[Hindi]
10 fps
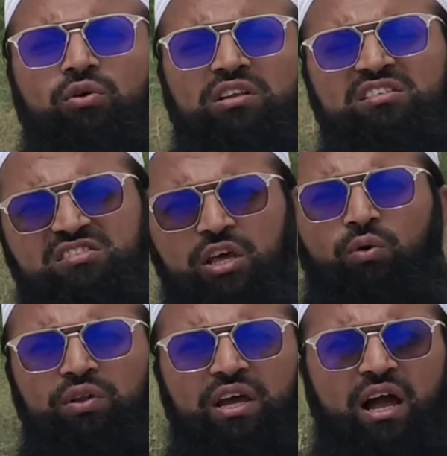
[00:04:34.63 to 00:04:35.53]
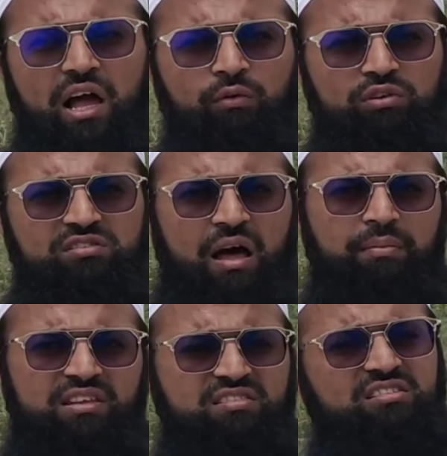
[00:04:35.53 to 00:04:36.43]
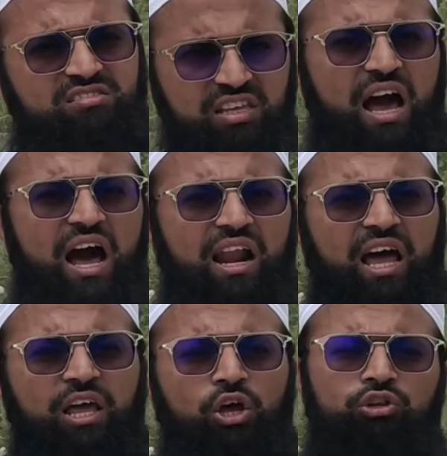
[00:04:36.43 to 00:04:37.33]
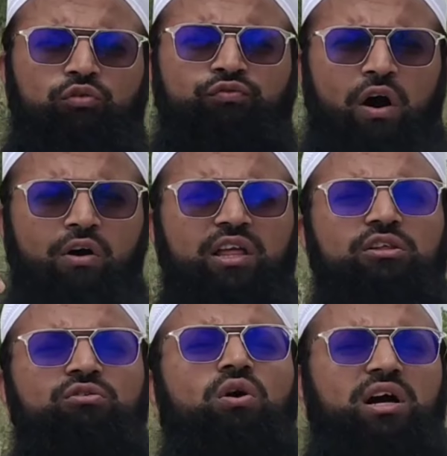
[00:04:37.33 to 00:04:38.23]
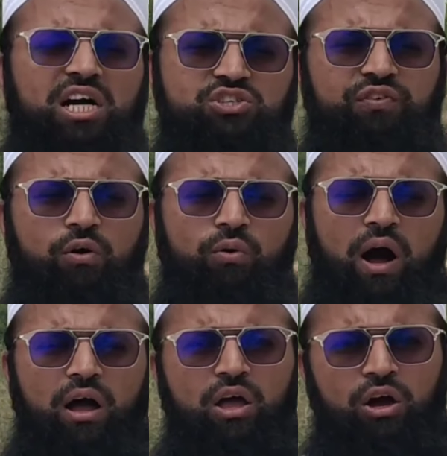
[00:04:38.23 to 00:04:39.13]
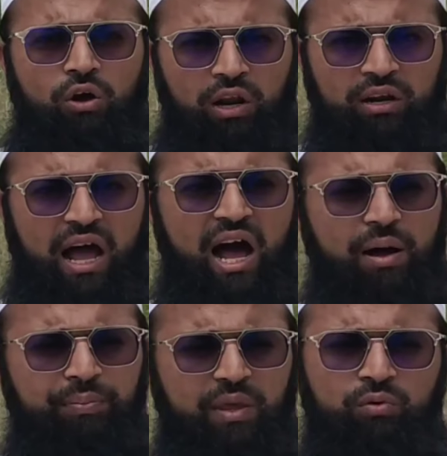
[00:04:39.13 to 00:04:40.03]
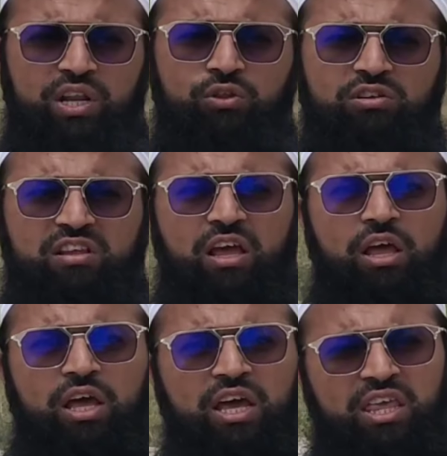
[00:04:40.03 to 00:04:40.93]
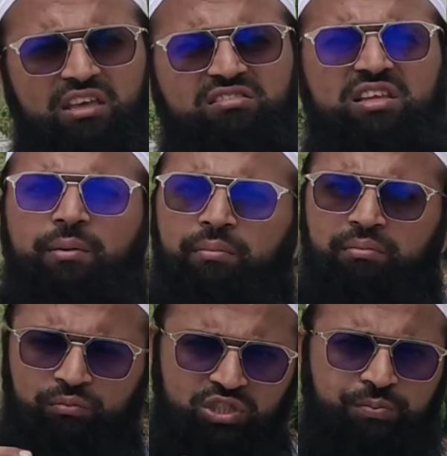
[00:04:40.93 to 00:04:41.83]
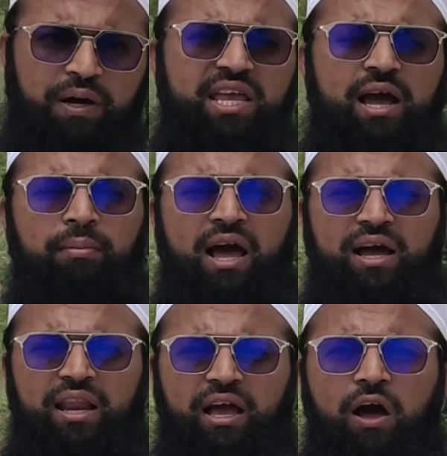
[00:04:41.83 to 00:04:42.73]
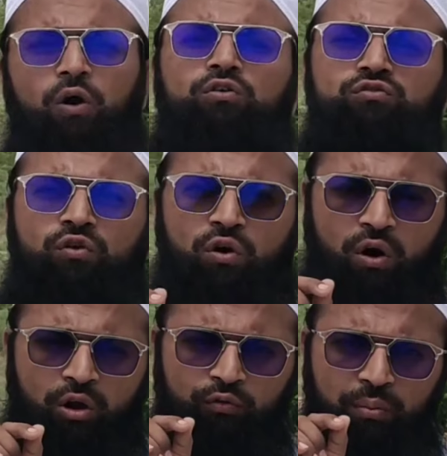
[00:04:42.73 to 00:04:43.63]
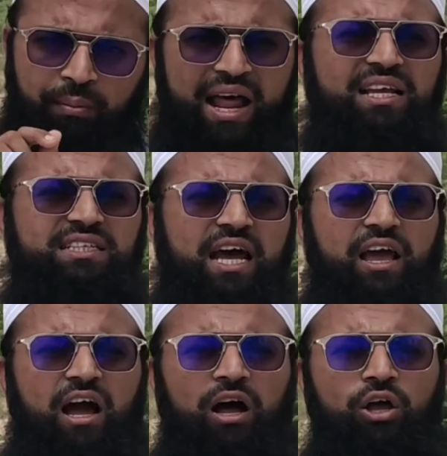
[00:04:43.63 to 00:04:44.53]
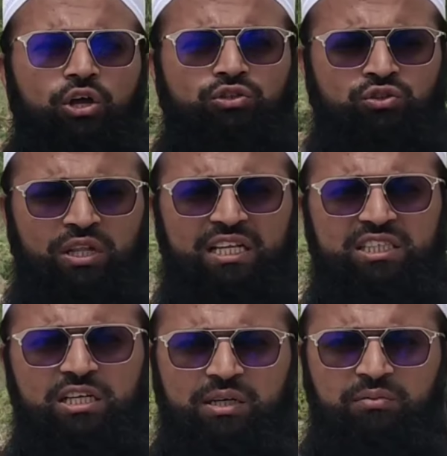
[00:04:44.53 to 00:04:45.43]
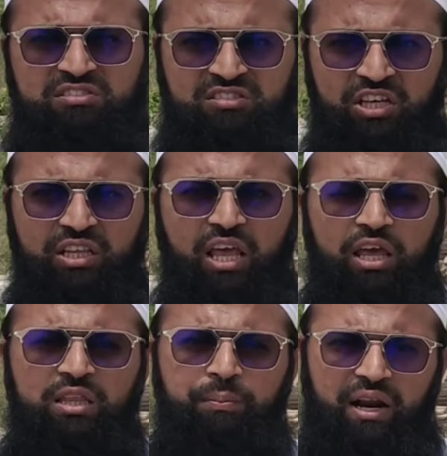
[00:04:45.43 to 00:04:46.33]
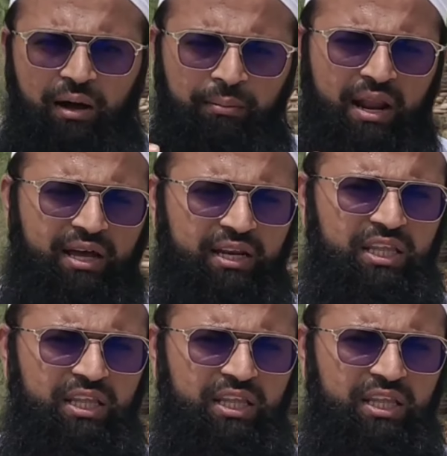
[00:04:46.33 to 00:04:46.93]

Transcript: से इन्होंने सी को देखा कि वो सामने से सी आ रहा है तो फ़ौर इनको कशफ हुआ और कहा अपने मुरीदों से कि ये सी मुझ पर ही हमला करेगा और उसको और वो मारा जाएगा चुनाचे जब सी ने इन पर हमला